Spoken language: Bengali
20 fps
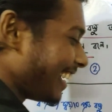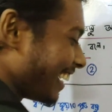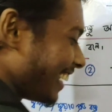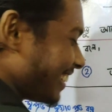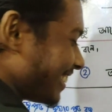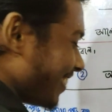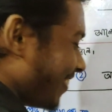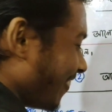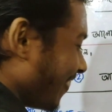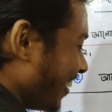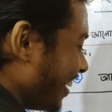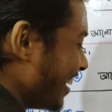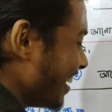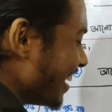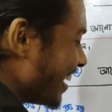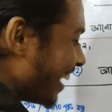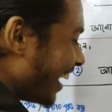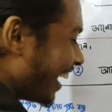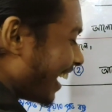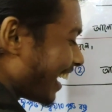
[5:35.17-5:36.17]
ঠিক আছে
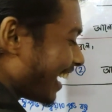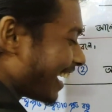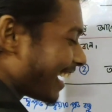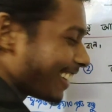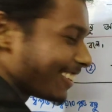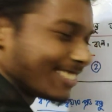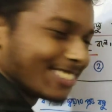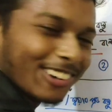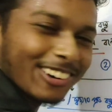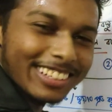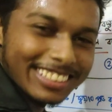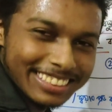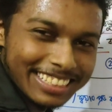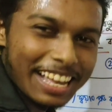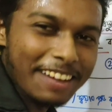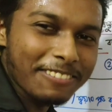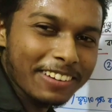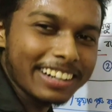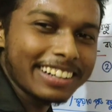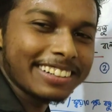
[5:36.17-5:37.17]
আর এটা জোকস
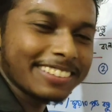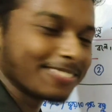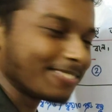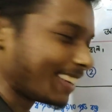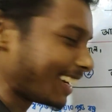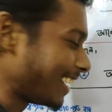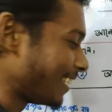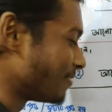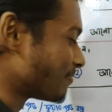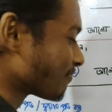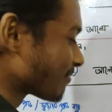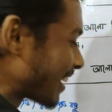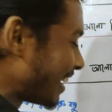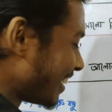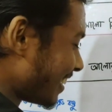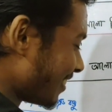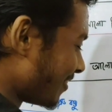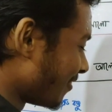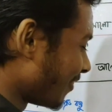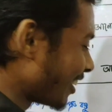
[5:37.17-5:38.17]
অ্যাপার্ট মানে
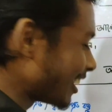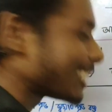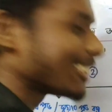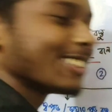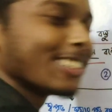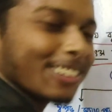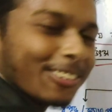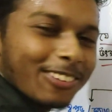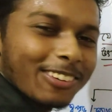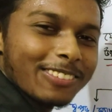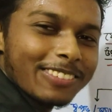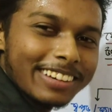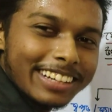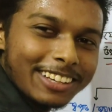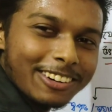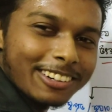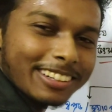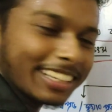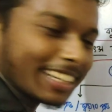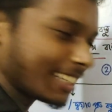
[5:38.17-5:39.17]
মজার জন্য
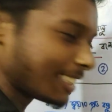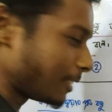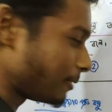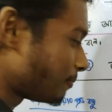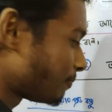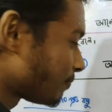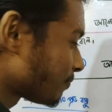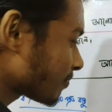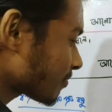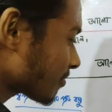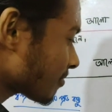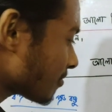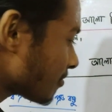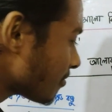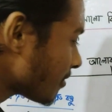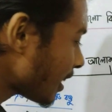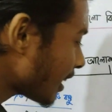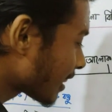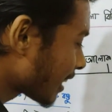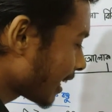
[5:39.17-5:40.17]
নিও ঠিক আছে
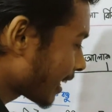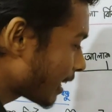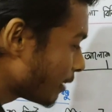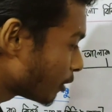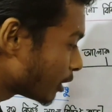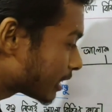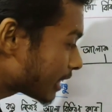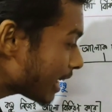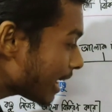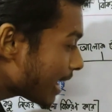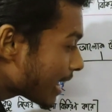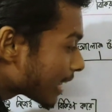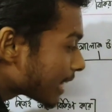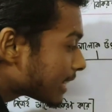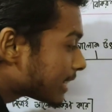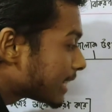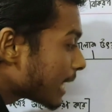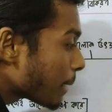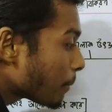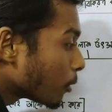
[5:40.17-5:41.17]
তাহলে কি বলছে
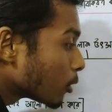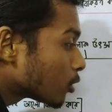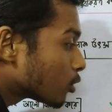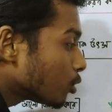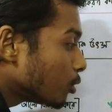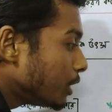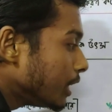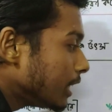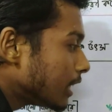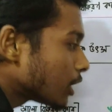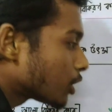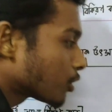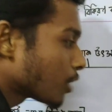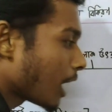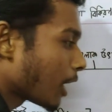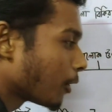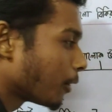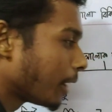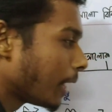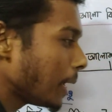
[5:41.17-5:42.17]
যে বস্তুর নিজস্ব
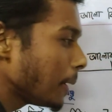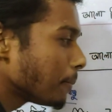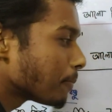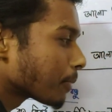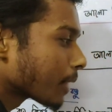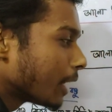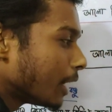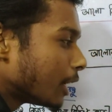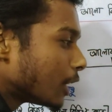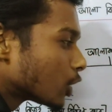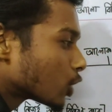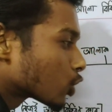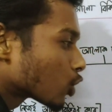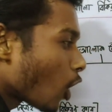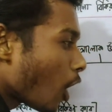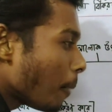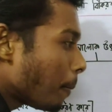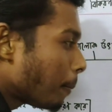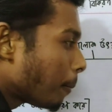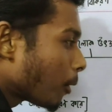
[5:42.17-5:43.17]
আলো নেই
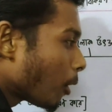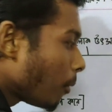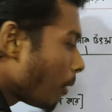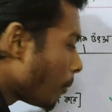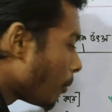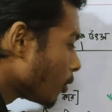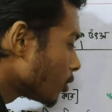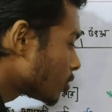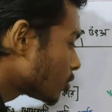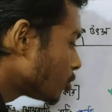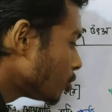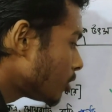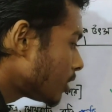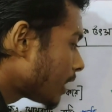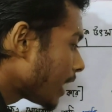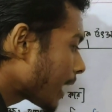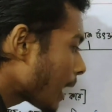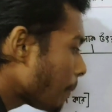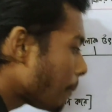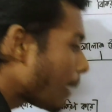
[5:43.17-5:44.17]
সপ্রভ বস্তুর
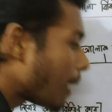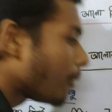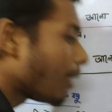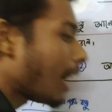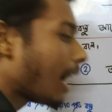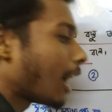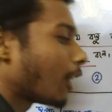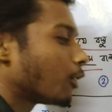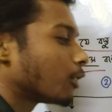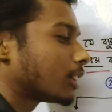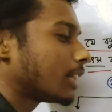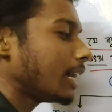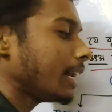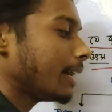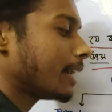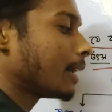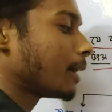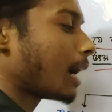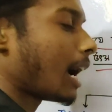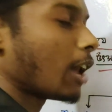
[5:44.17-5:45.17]
থেকে পাওয়া আলোতে
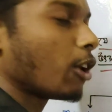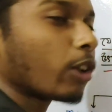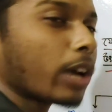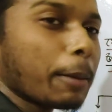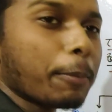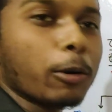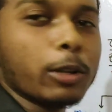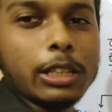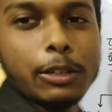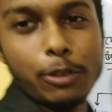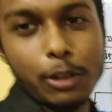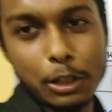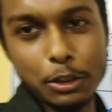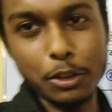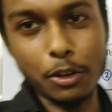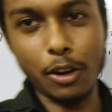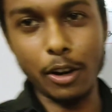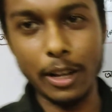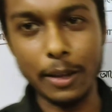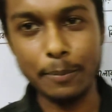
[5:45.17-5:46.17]
আলোকে
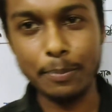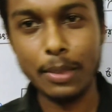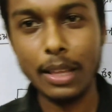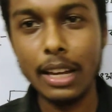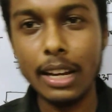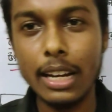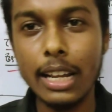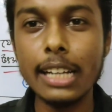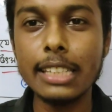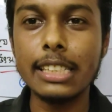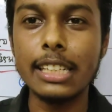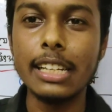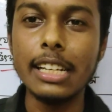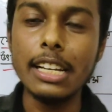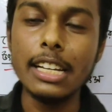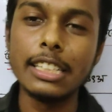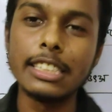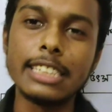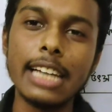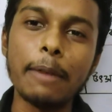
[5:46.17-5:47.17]
প্রতিফলিত করে ঠিক আছে
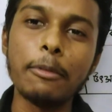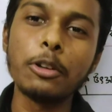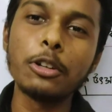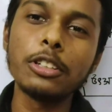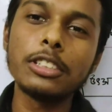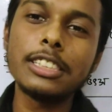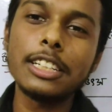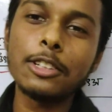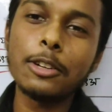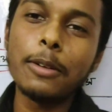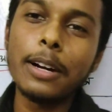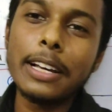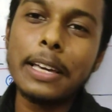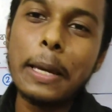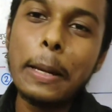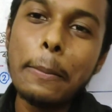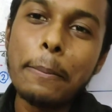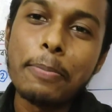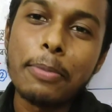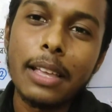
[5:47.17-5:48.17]
যেমন হচ্ছে তোমার
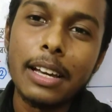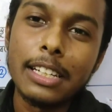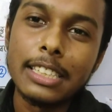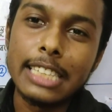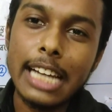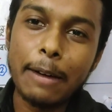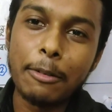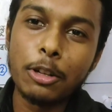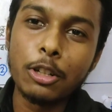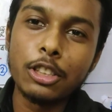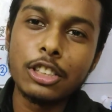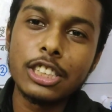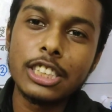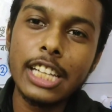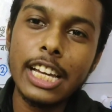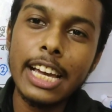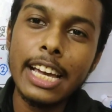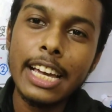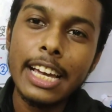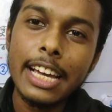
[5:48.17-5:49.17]
কি যেমন
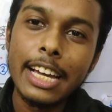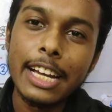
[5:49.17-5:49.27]
হচ্ছে